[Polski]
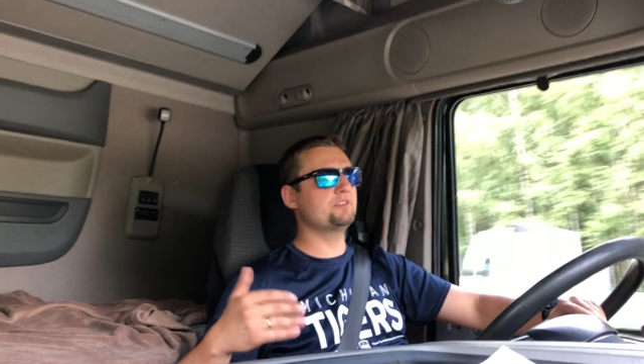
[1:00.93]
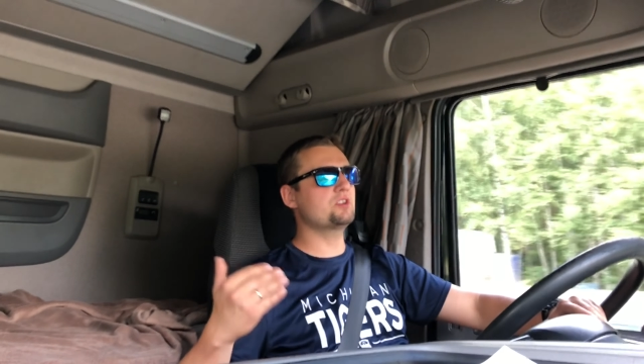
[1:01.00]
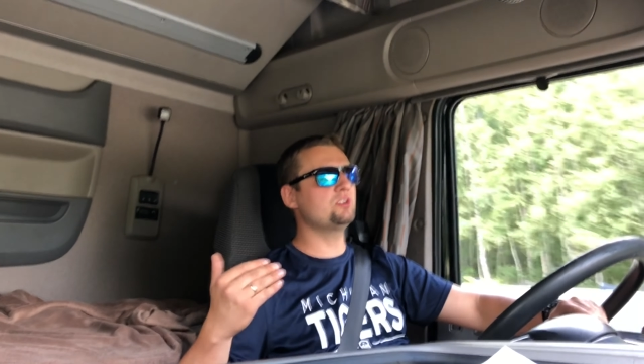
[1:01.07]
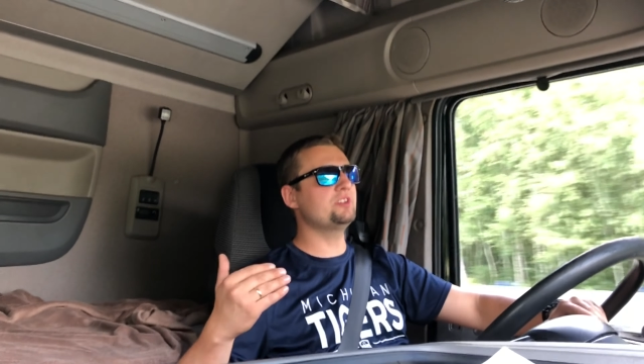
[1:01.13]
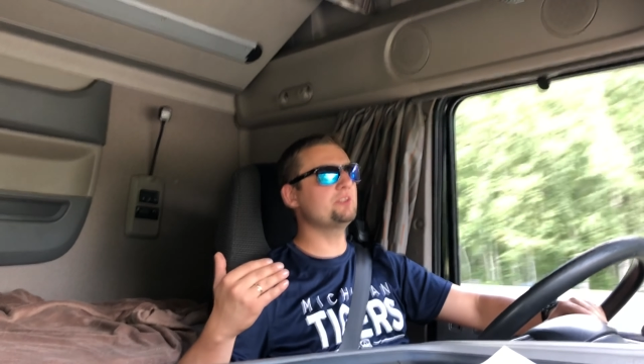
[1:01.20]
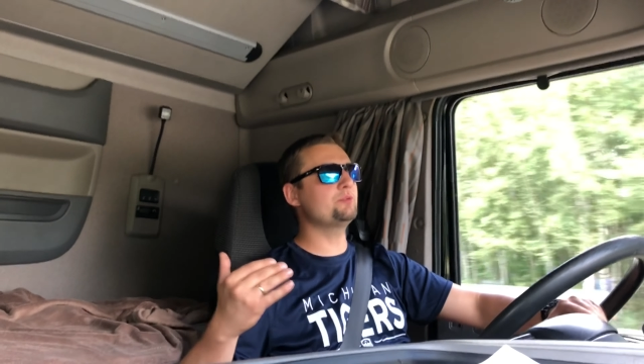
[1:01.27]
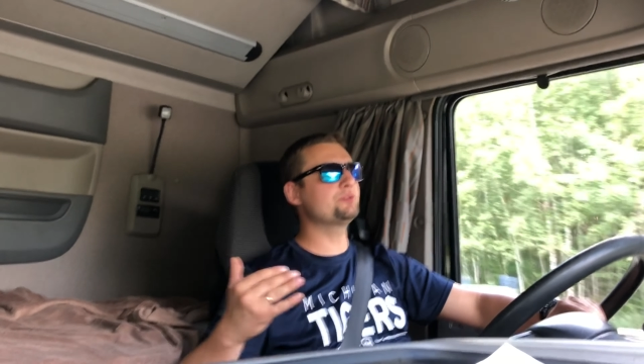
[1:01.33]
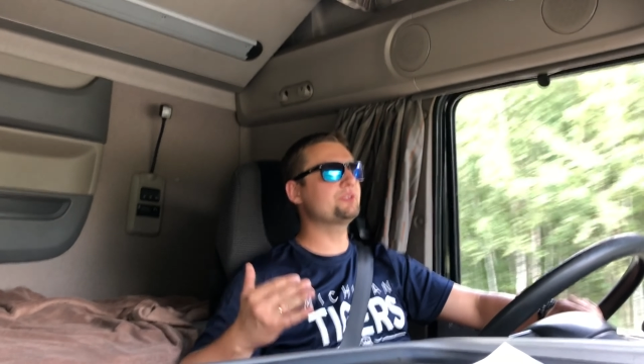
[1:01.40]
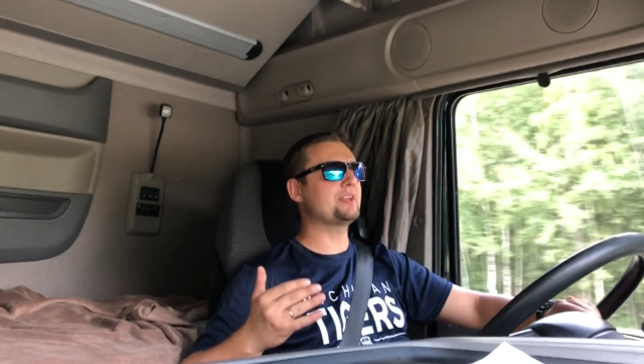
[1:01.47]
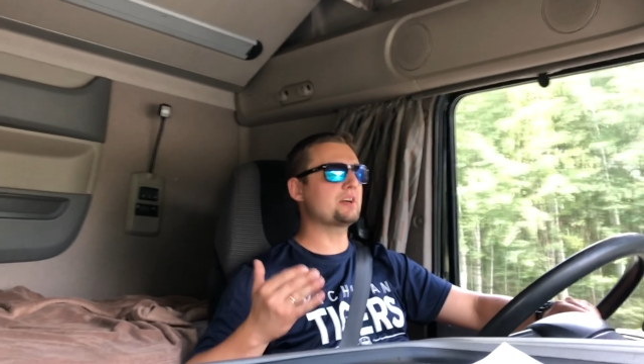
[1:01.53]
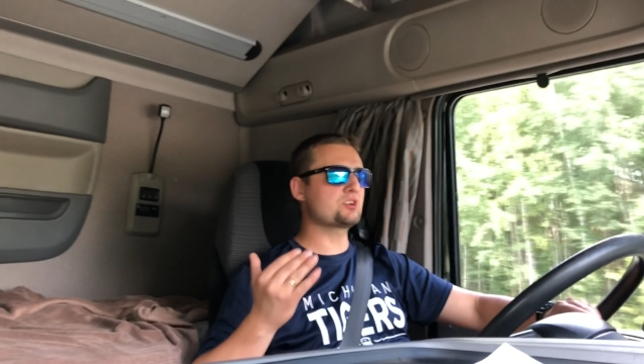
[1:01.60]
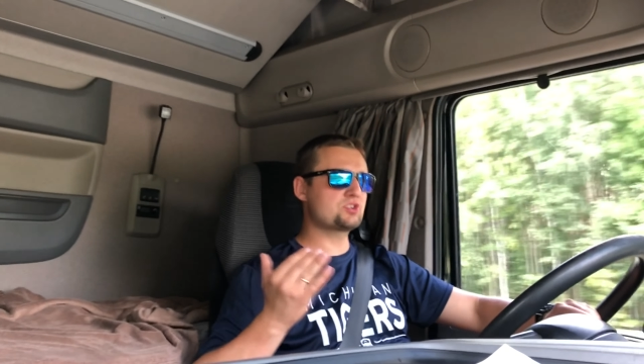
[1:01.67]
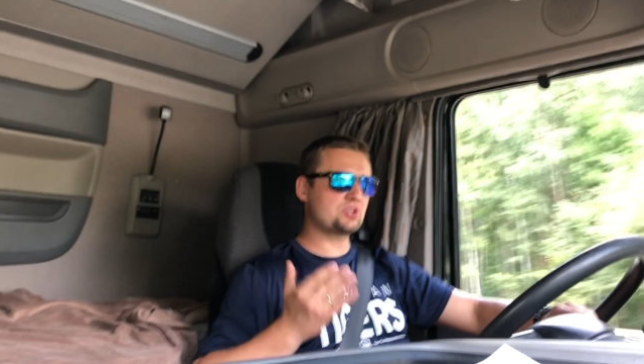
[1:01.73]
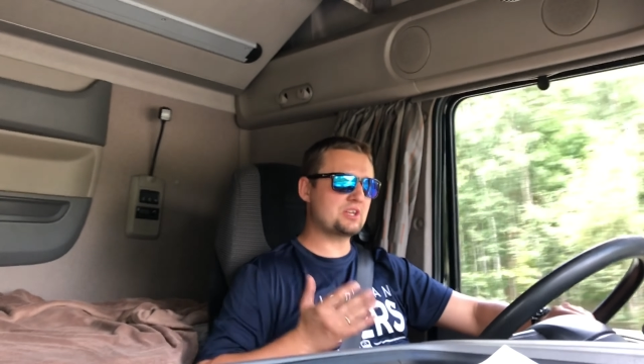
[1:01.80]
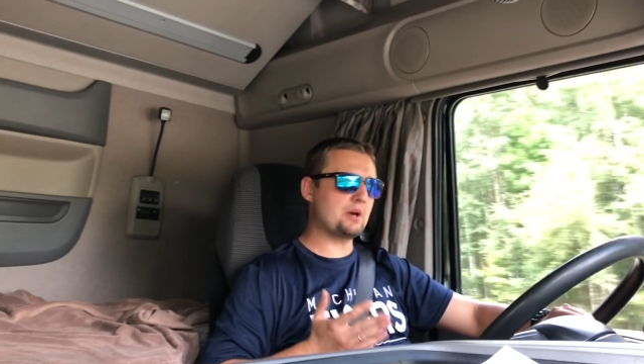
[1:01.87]
wyglądało to
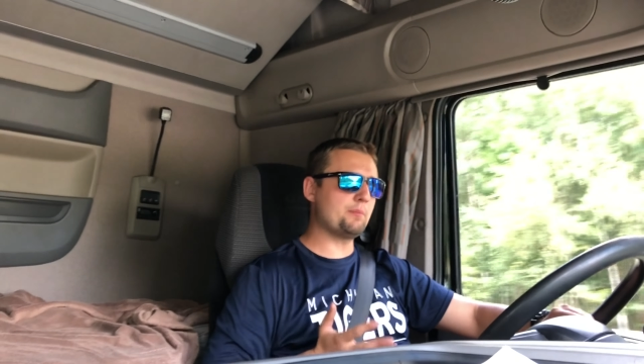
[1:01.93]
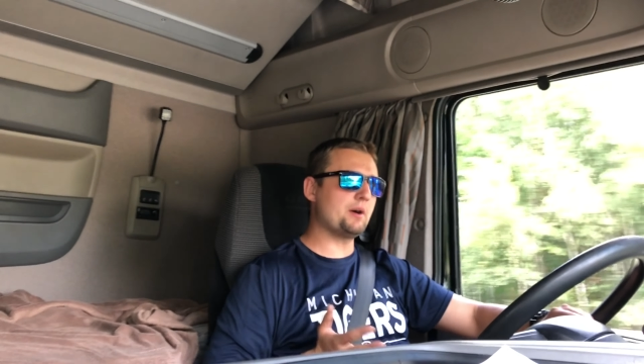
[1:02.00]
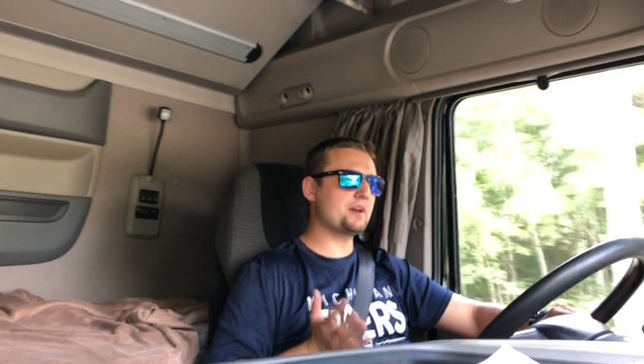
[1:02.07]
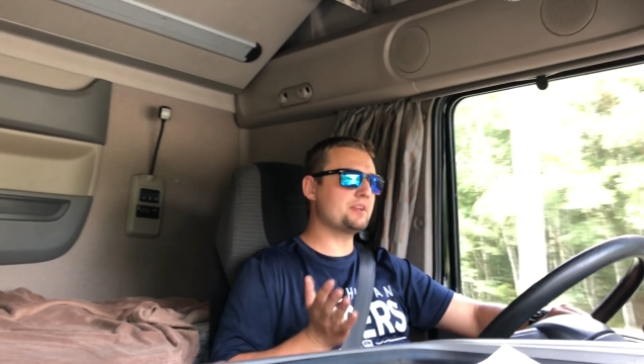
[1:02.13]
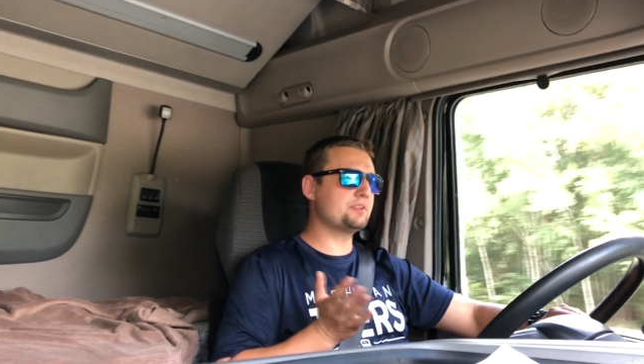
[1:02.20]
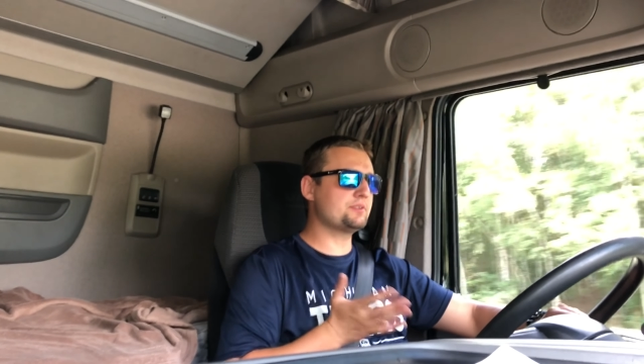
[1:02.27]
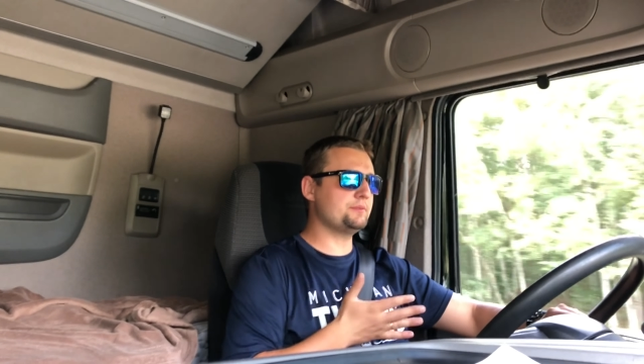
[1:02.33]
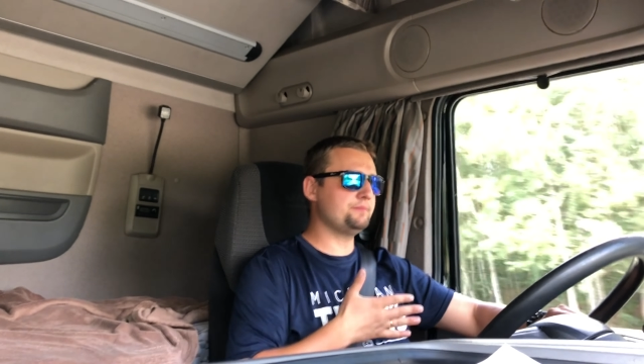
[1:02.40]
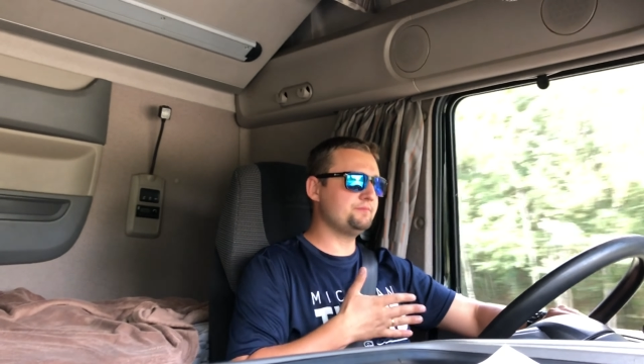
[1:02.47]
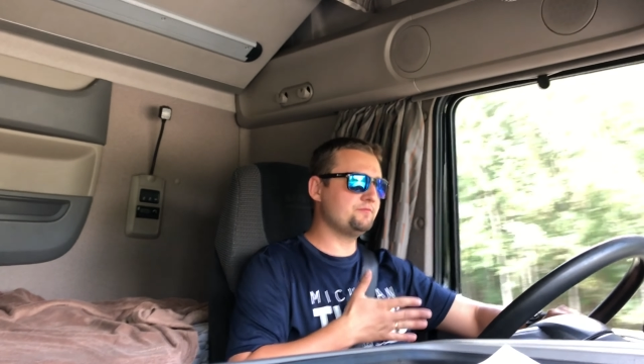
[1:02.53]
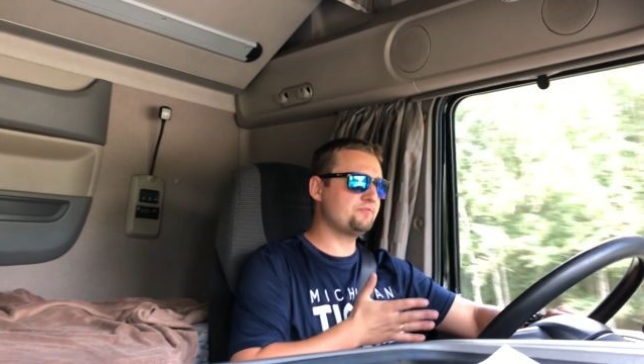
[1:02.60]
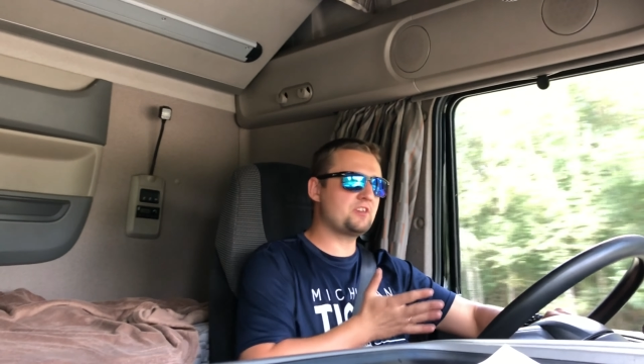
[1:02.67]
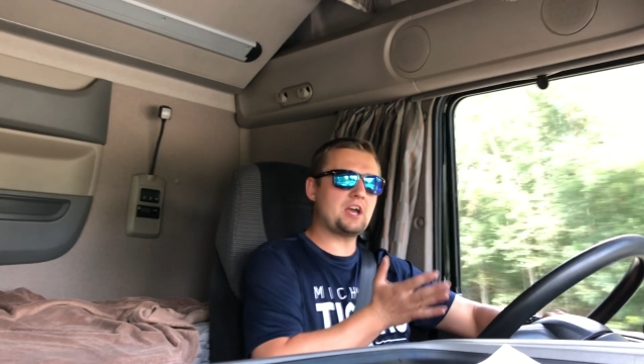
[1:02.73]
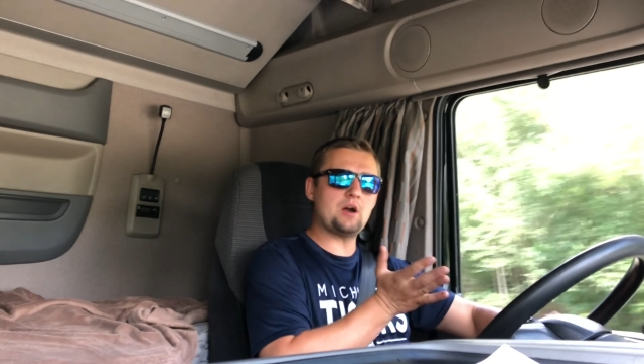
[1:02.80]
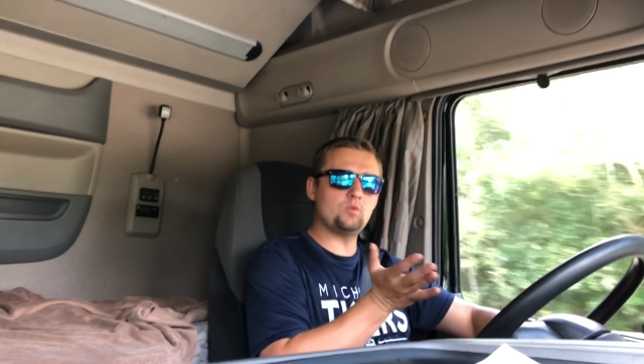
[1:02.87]
tak, że gabaryt
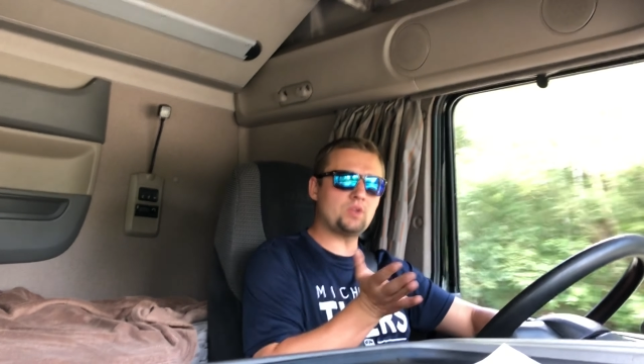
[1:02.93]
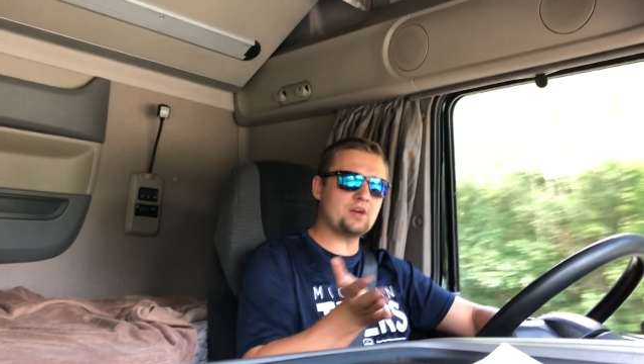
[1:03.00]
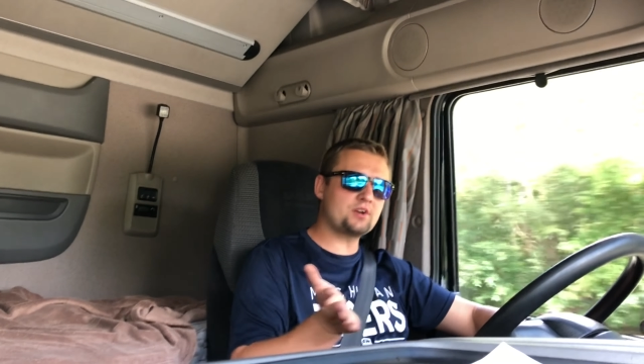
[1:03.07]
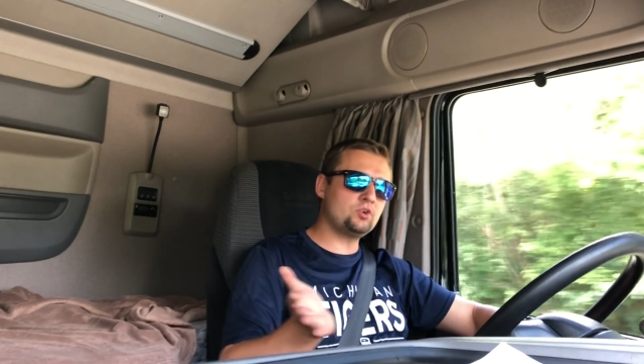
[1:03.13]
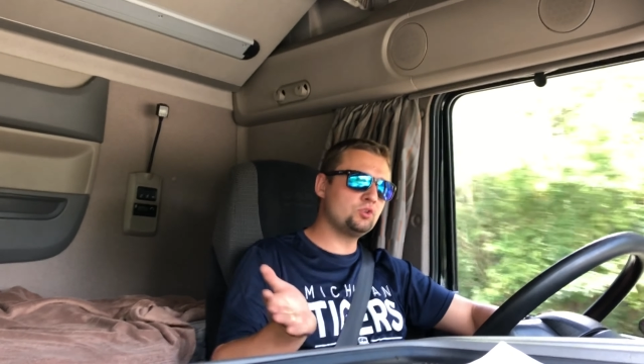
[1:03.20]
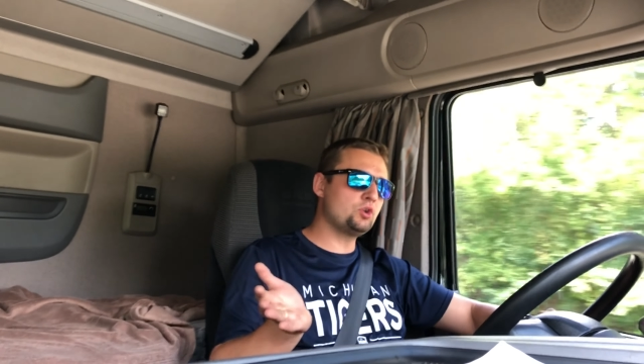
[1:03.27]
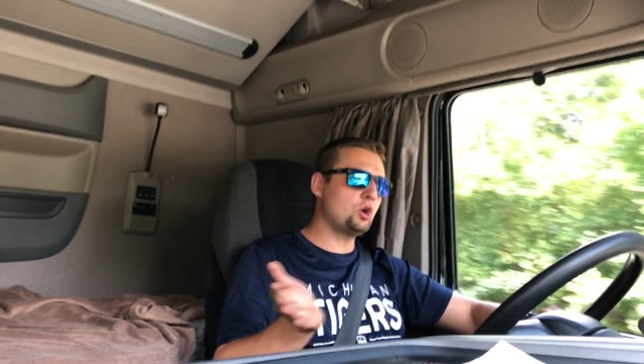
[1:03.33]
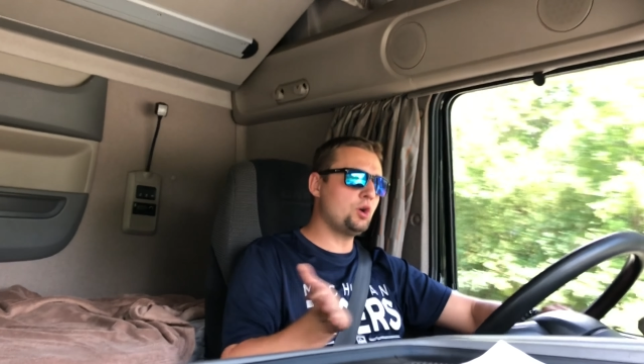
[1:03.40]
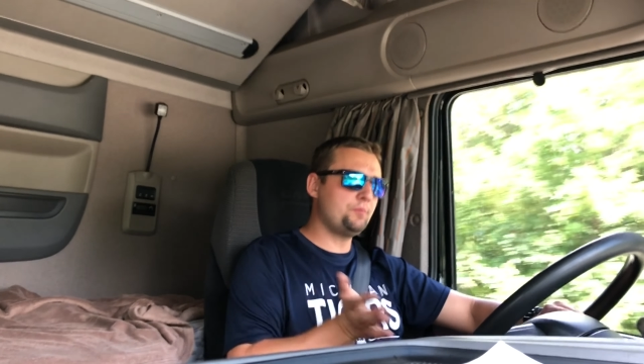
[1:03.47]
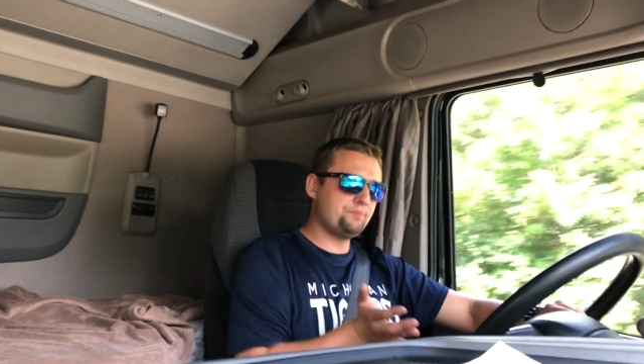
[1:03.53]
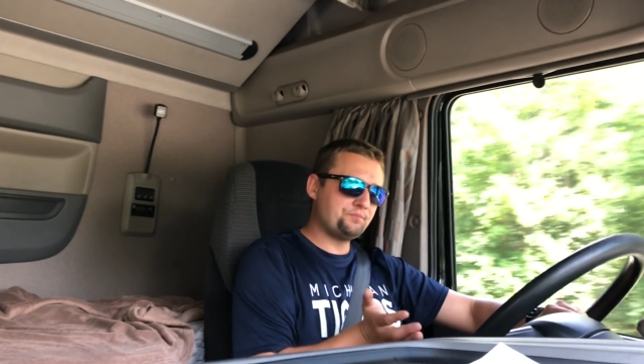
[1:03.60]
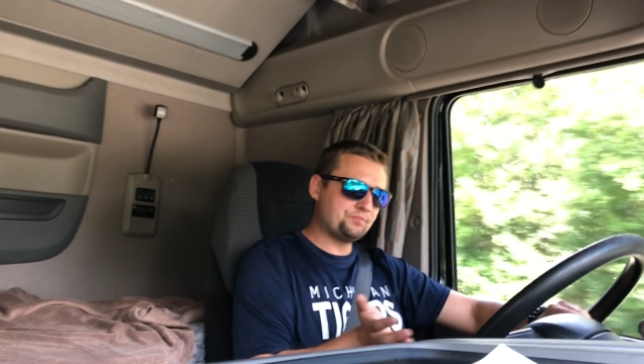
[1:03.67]
wjechał na rondo,